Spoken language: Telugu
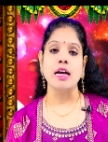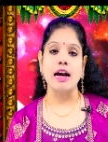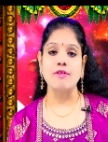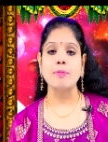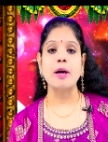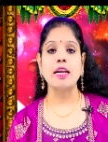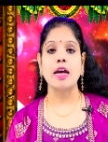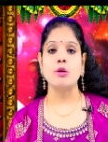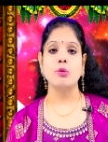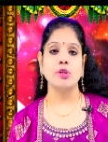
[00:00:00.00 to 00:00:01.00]

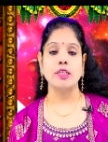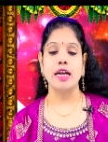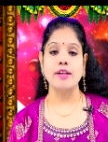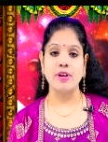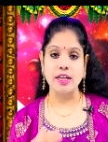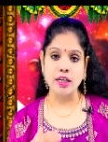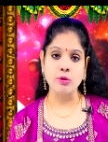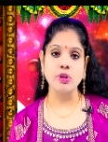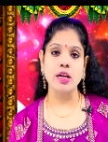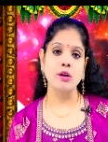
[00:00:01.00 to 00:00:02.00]
అవమానాలు కొద్దిగా ఇవన్నీ
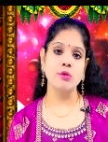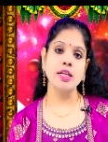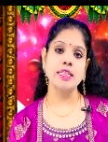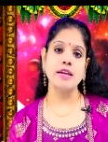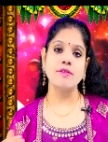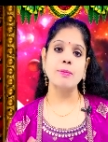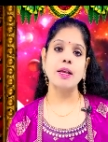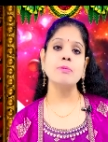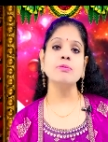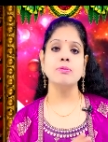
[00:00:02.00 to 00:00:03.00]
ఉన్నా కూడా
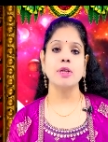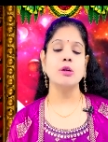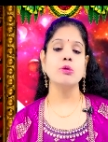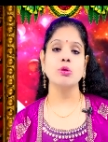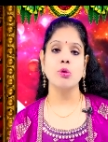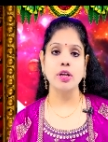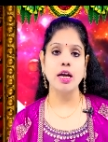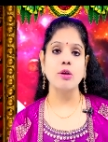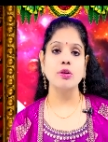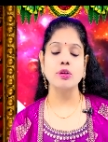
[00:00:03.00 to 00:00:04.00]
దైవబలం మీకు
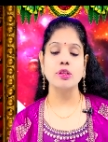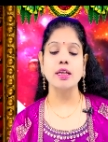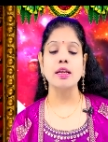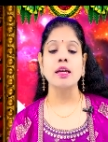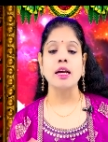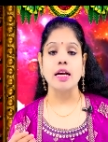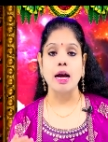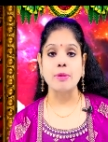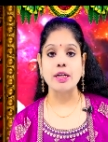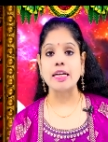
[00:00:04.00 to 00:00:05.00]
తోడుగా ఉంటుంది
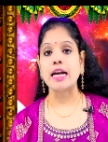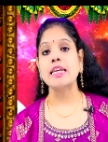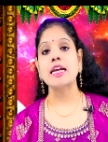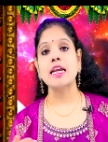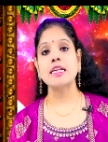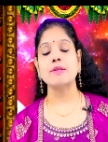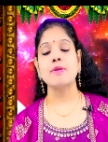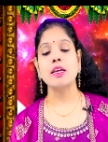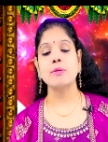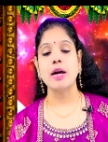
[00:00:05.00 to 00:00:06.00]
కాబట్టి కన్యారాశి
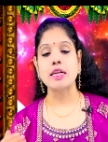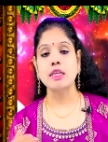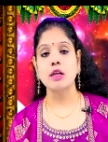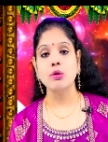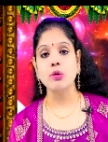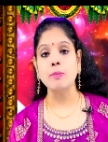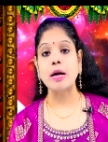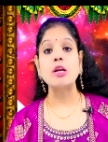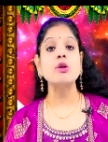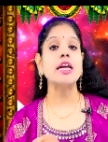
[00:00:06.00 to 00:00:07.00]
వారి మాసంలో
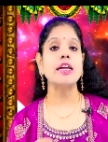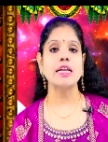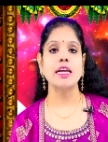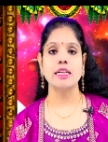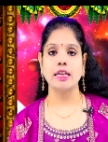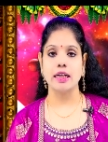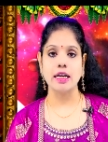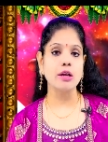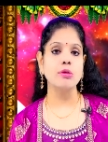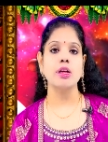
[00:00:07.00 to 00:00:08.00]
మనోధైర్యాన్ని
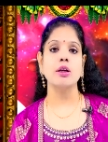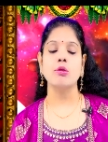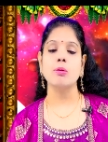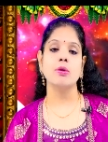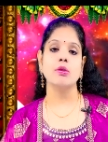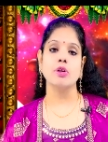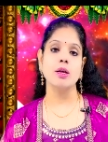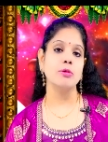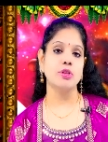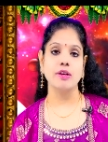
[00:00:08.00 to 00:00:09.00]
ఎక్కడా కూడా
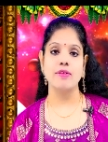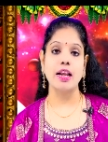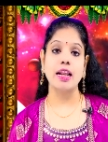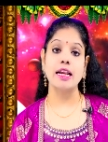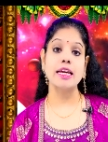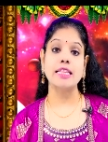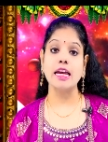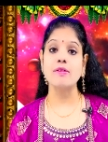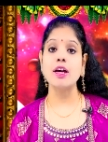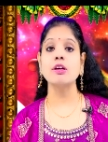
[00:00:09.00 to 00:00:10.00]
కోల్పోకుండా ముందుకు వెళ్ళాలి
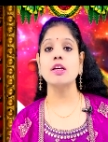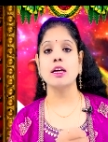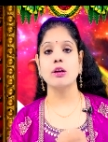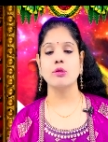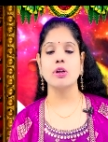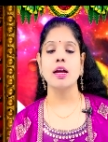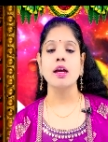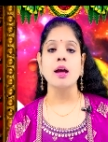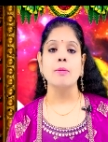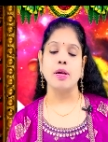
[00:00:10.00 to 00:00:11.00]
దైవానుగ్రహం కూడా
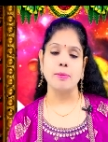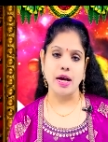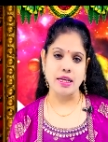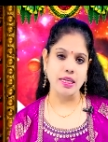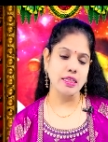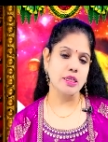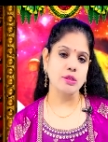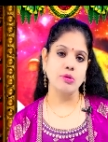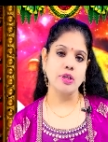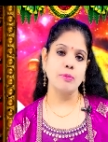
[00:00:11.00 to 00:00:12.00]
మరి మాసం
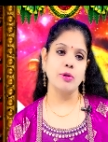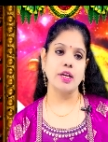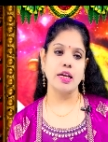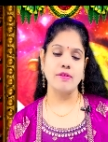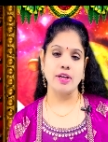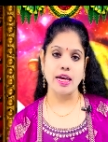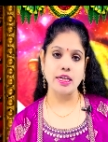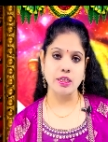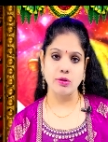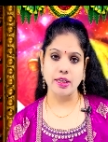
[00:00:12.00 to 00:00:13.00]
తీసుకుంటే ముఖ్యంగా
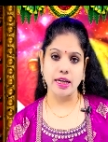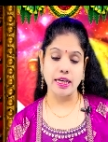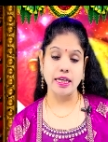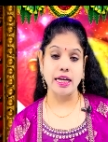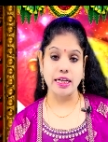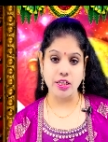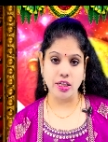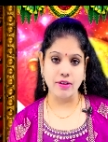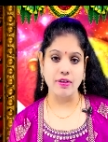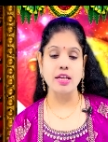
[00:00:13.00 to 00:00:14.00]
వినాయక చవితి కానీ
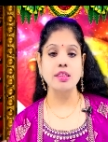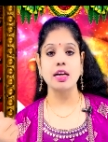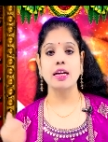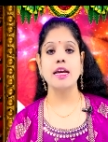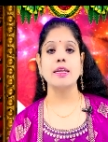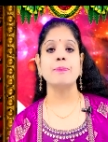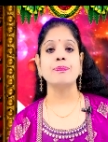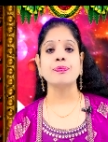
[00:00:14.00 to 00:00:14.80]
గణేష్ నవరాత్రులు కానీ